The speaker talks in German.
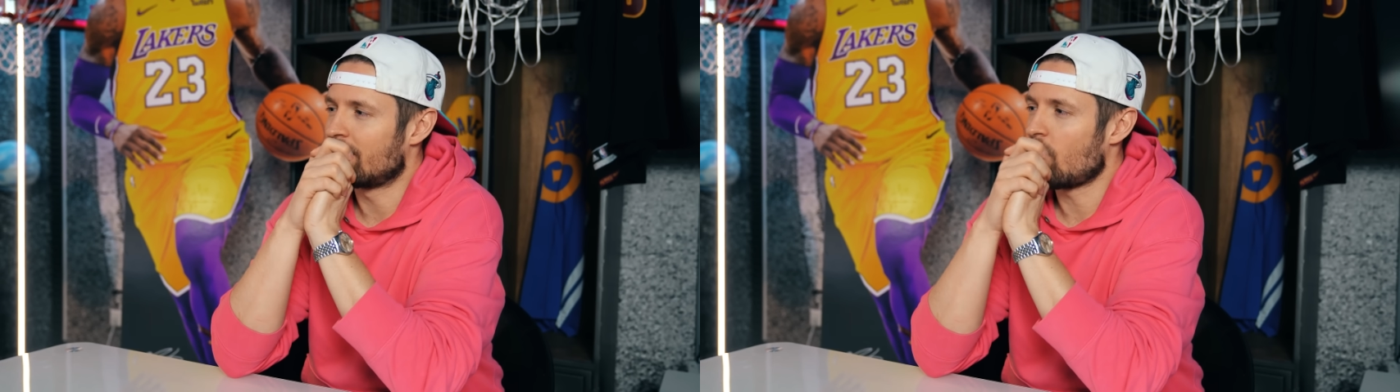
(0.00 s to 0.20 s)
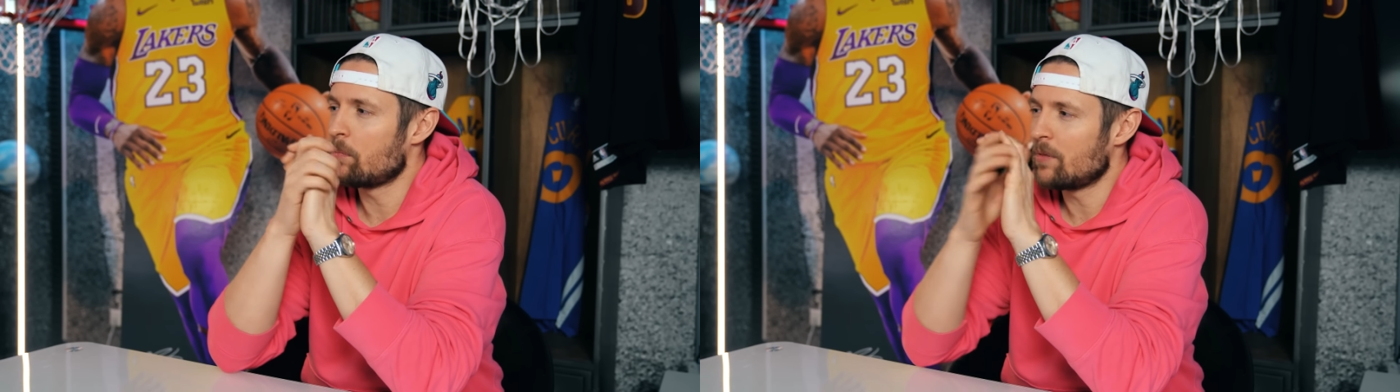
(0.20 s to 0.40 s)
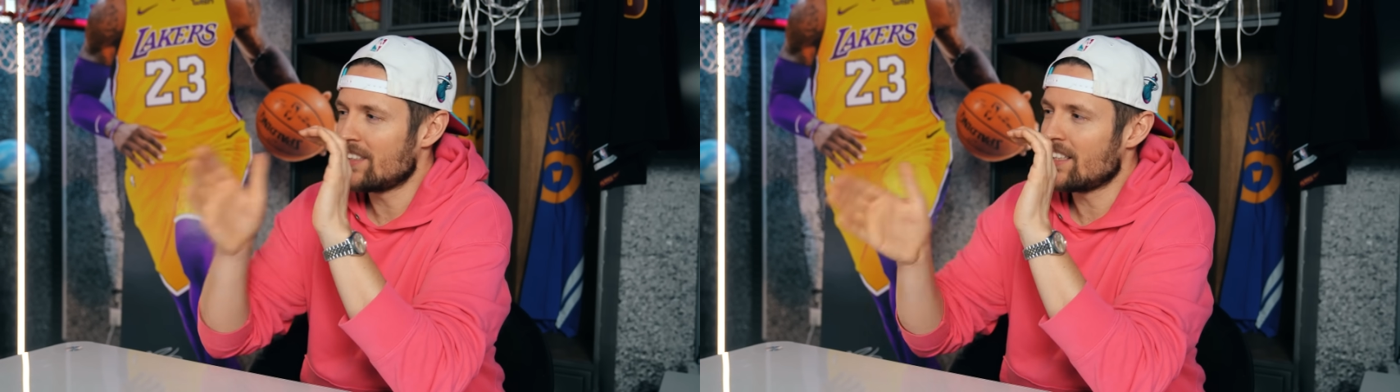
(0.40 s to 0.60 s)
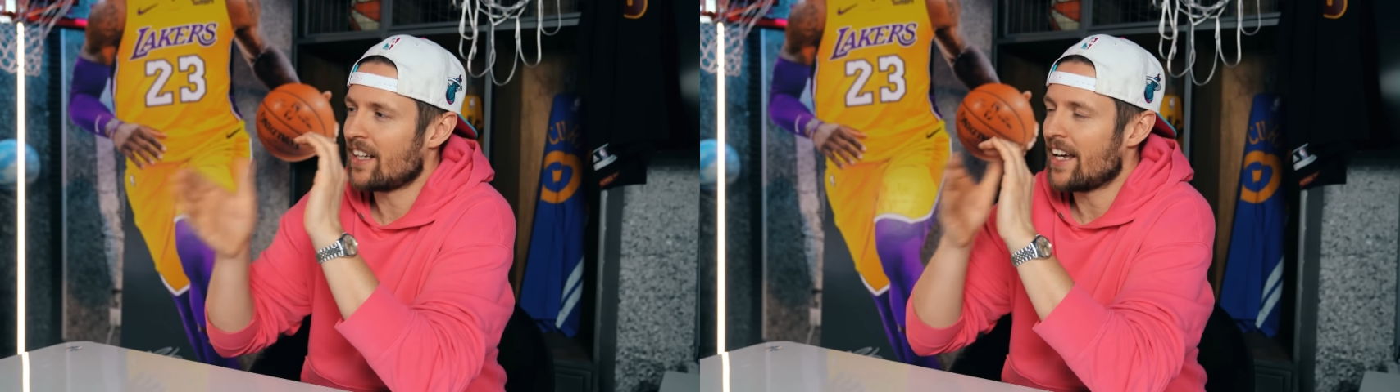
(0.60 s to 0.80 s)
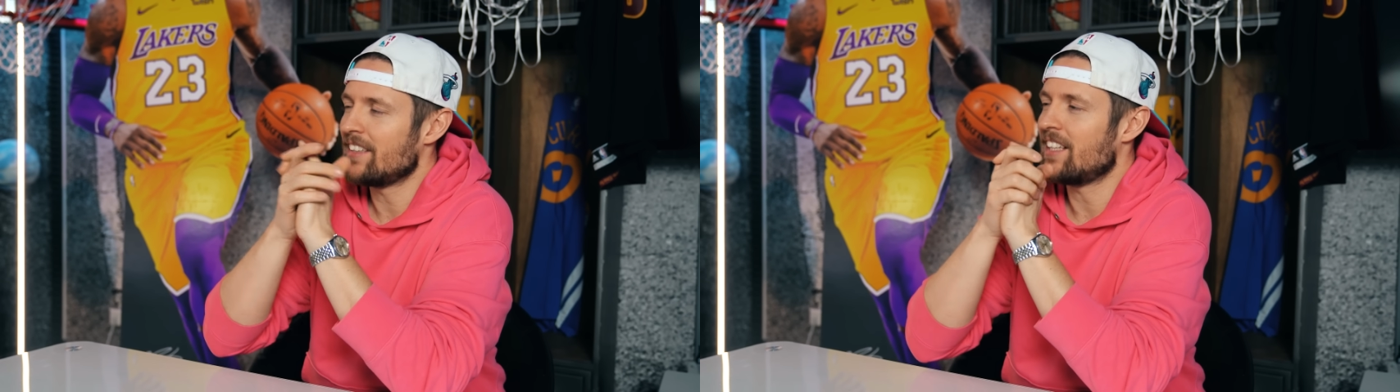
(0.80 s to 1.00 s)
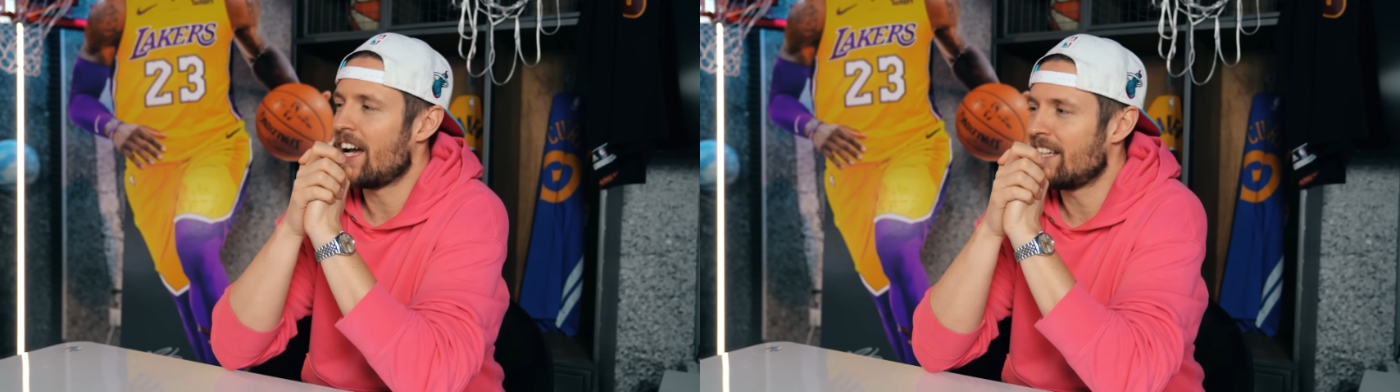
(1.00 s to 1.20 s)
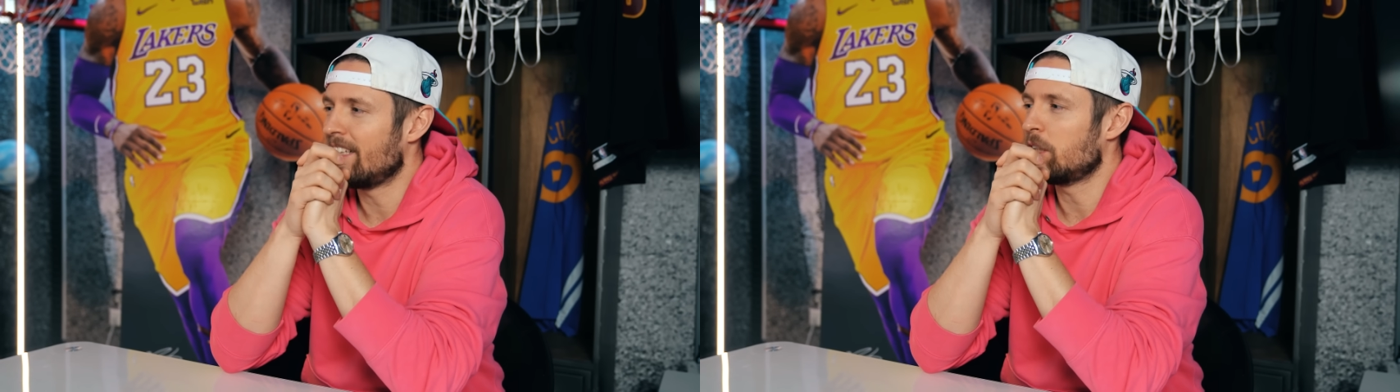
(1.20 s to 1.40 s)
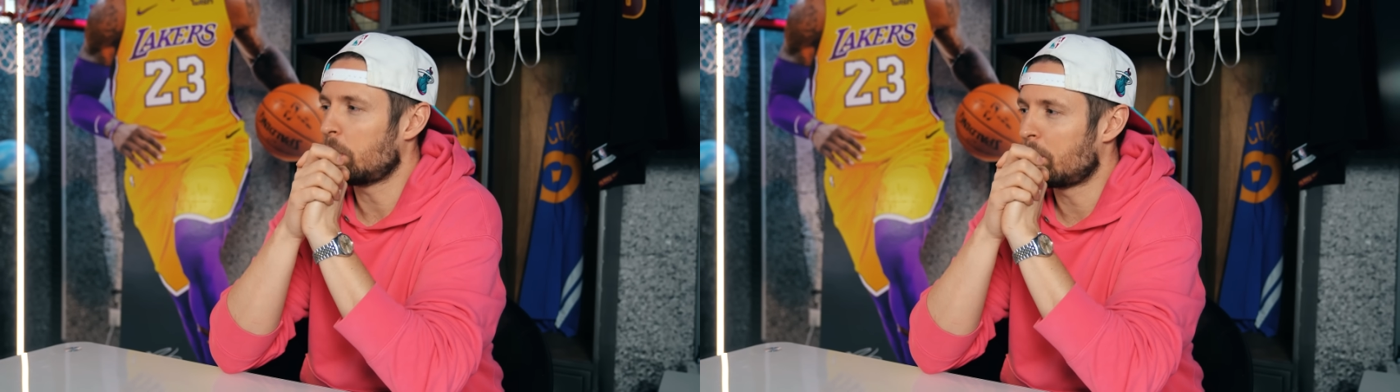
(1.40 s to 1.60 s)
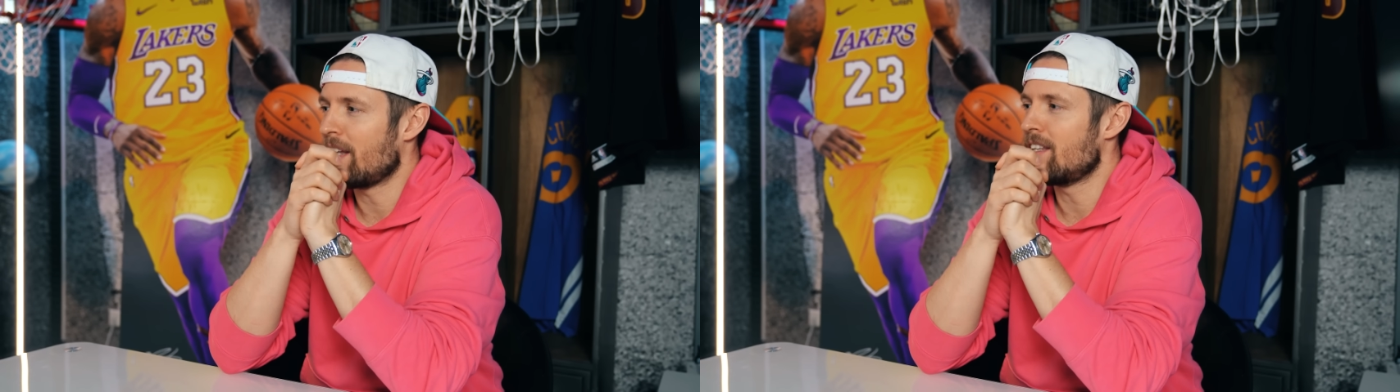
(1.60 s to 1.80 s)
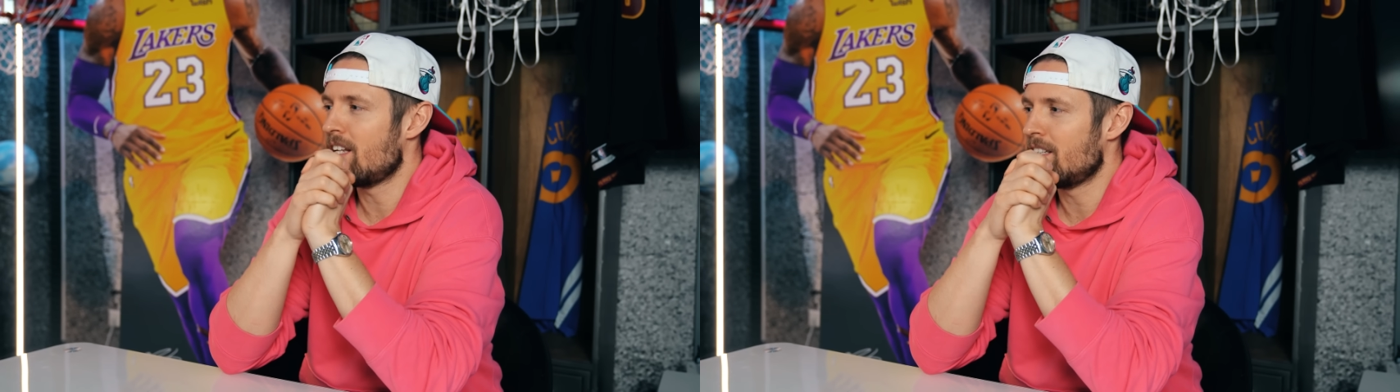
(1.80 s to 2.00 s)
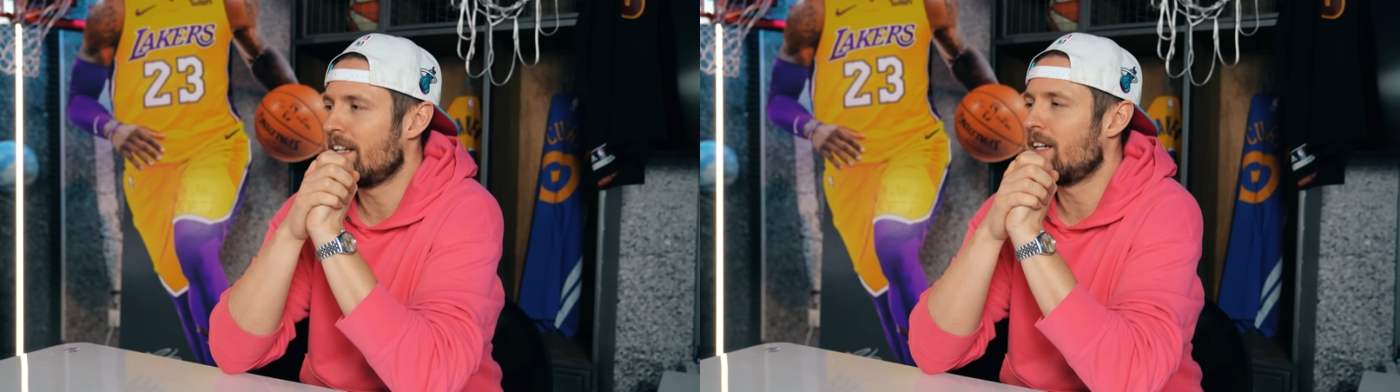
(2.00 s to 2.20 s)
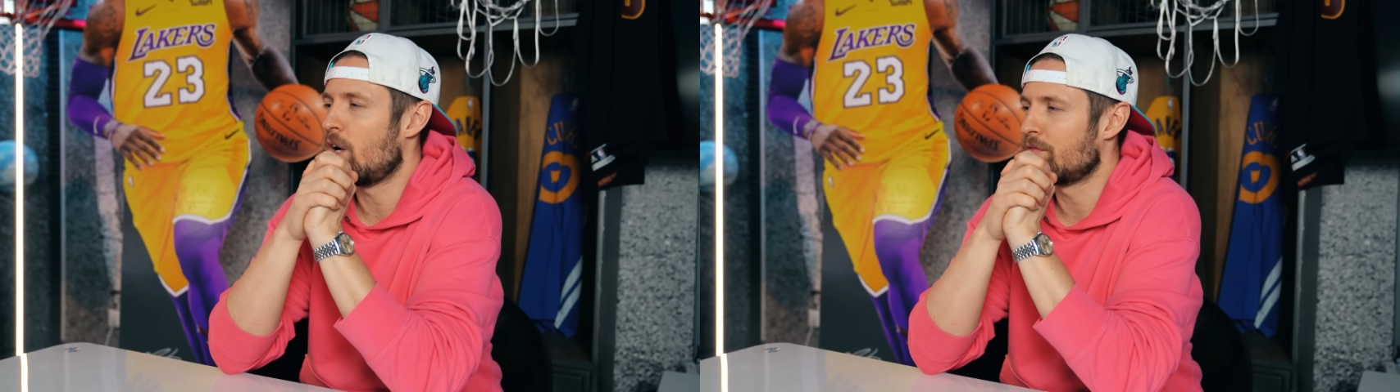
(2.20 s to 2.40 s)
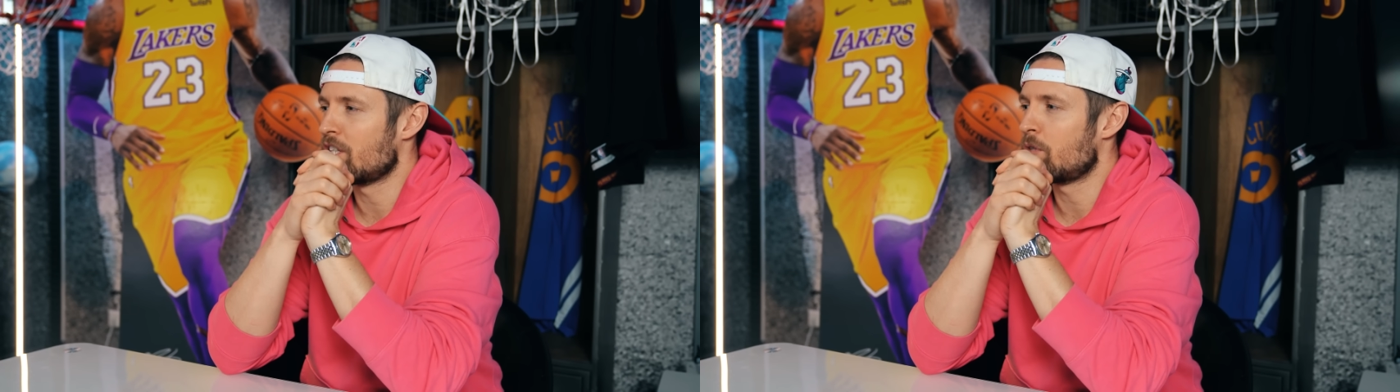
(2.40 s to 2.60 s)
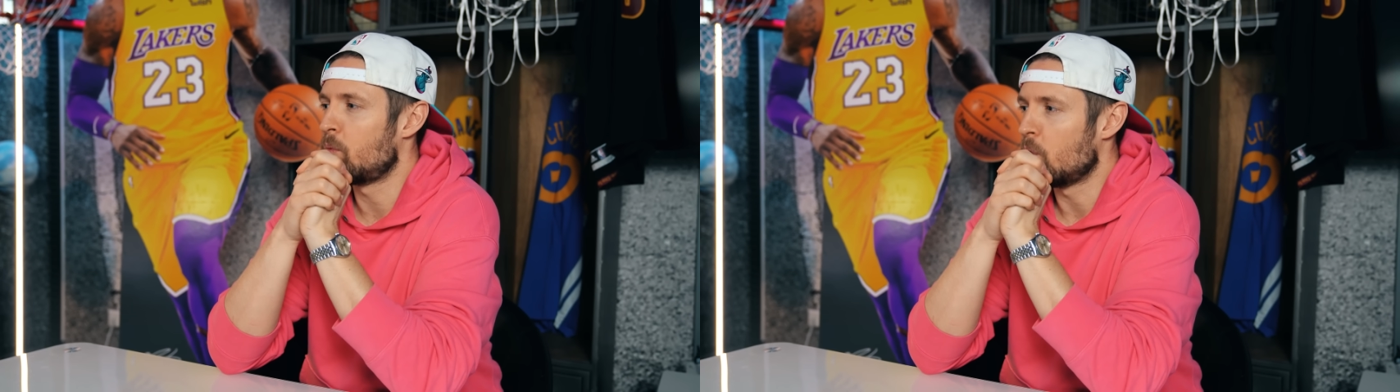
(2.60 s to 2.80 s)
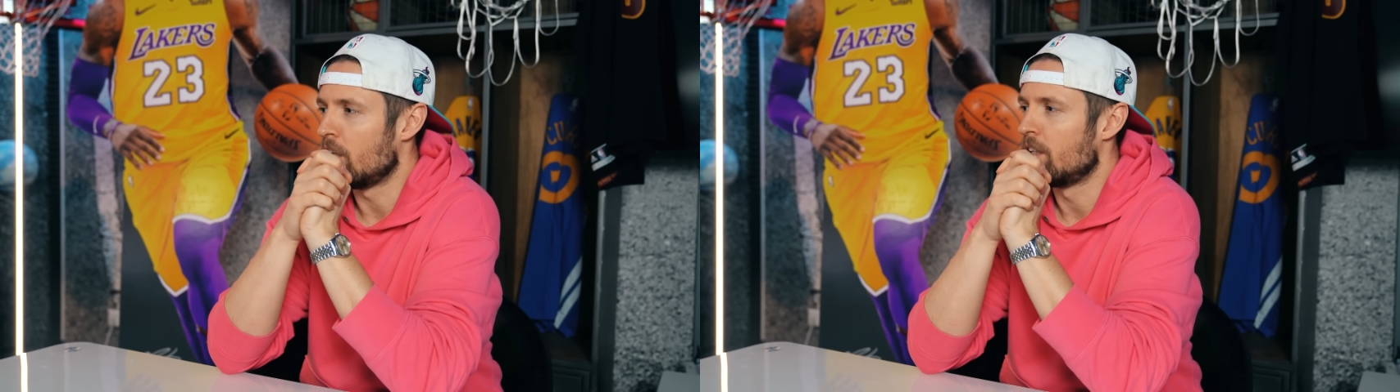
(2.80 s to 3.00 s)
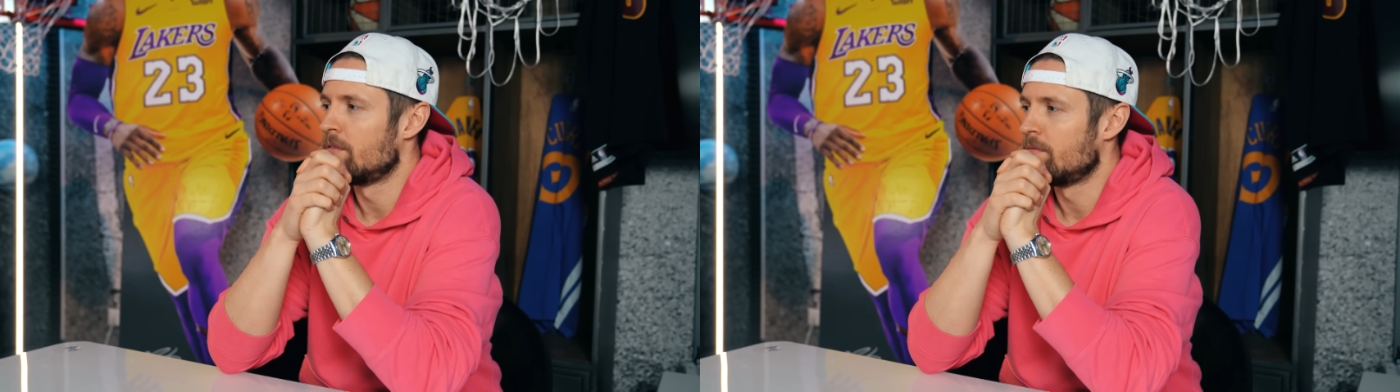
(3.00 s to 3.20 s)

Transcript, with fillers: Ich glaube, die sind da echt einigen spannenden Dingen auf der Spur.